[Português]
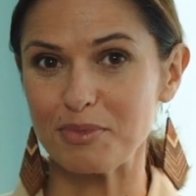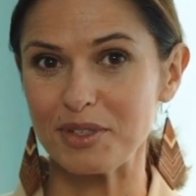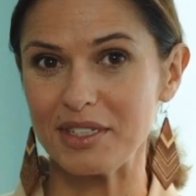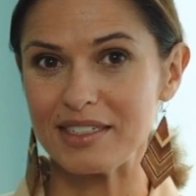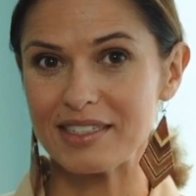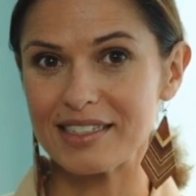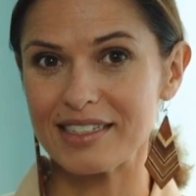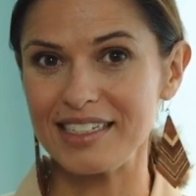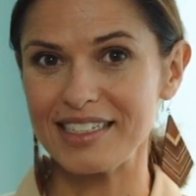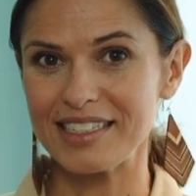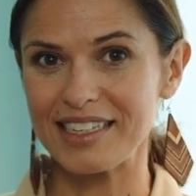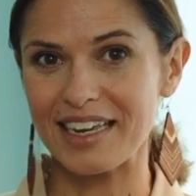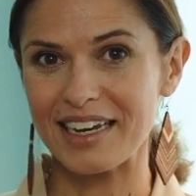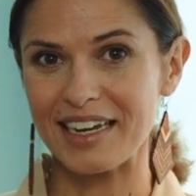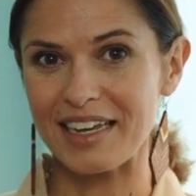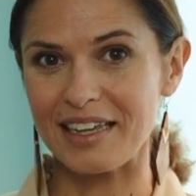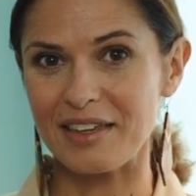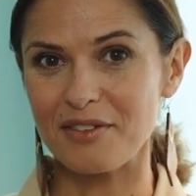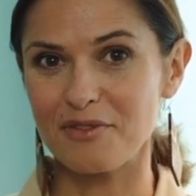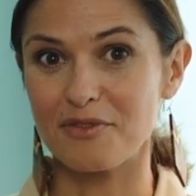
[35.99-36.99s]
Por isso, se
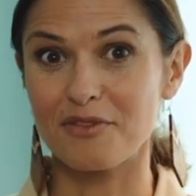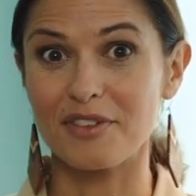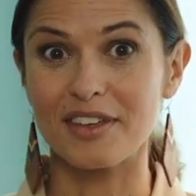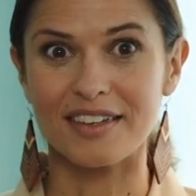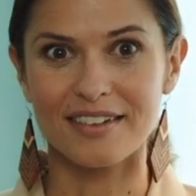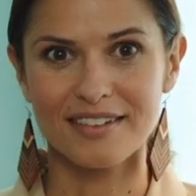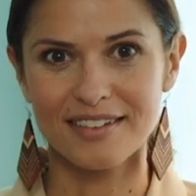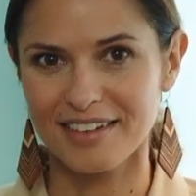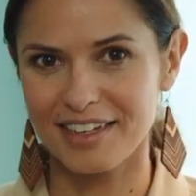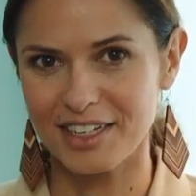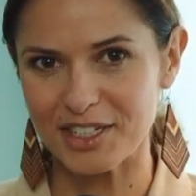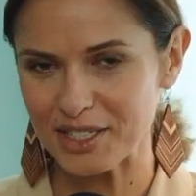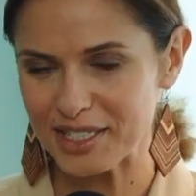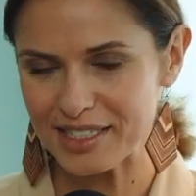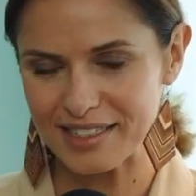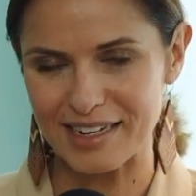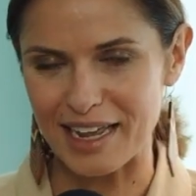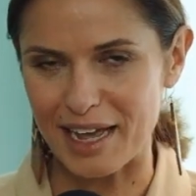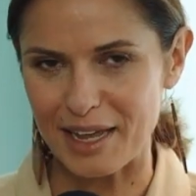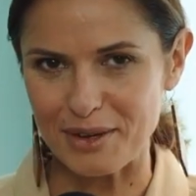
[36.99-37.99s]
quiserem ver este
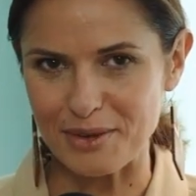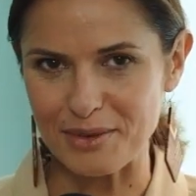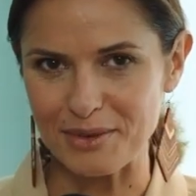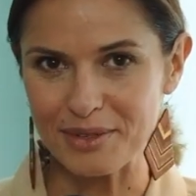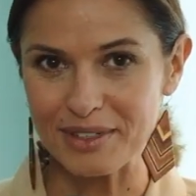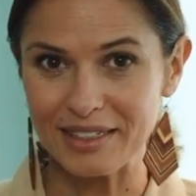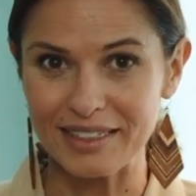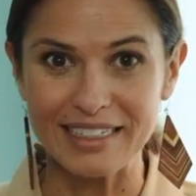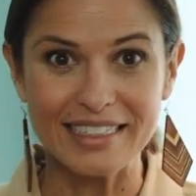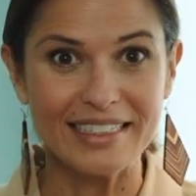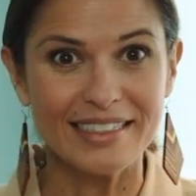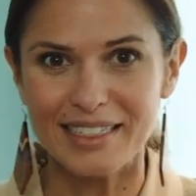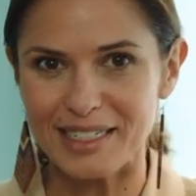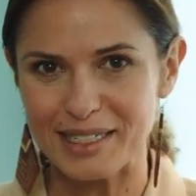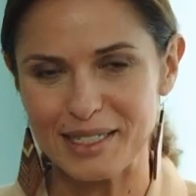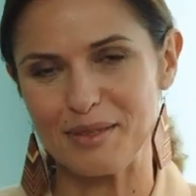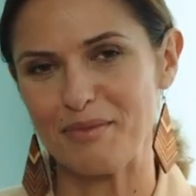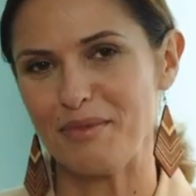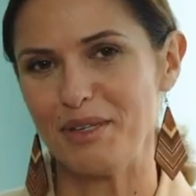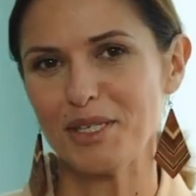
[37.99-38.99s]
cenário
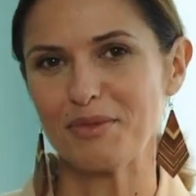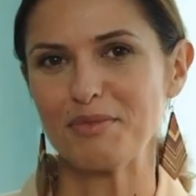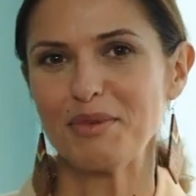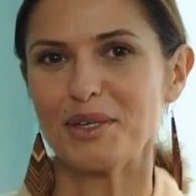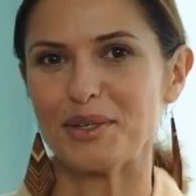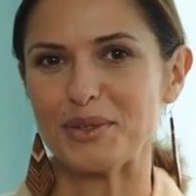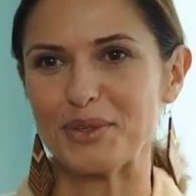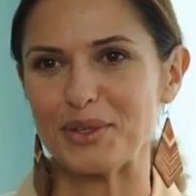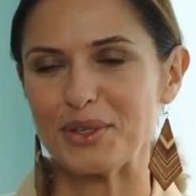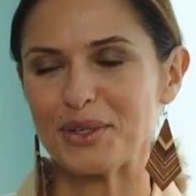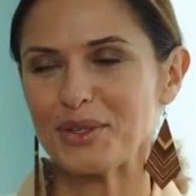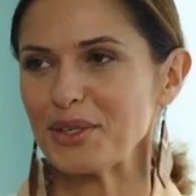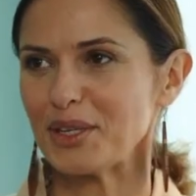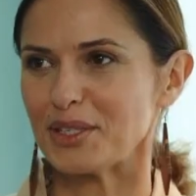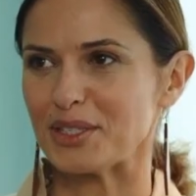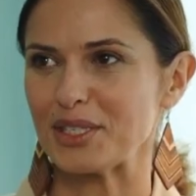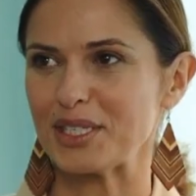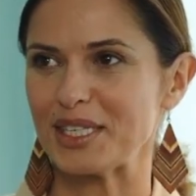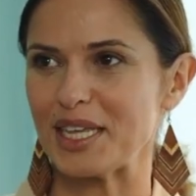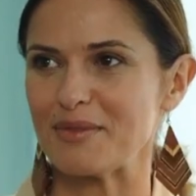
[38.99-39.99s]
lindíssimo e inspirador onde
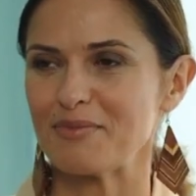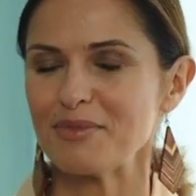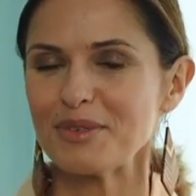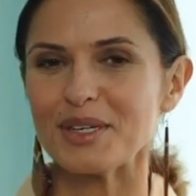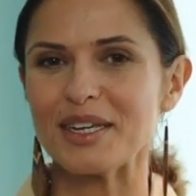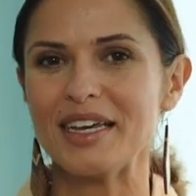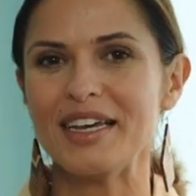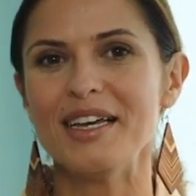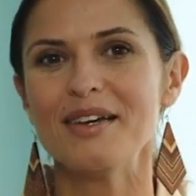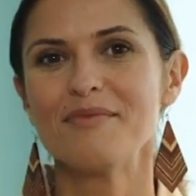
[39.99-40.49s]
nós estamos,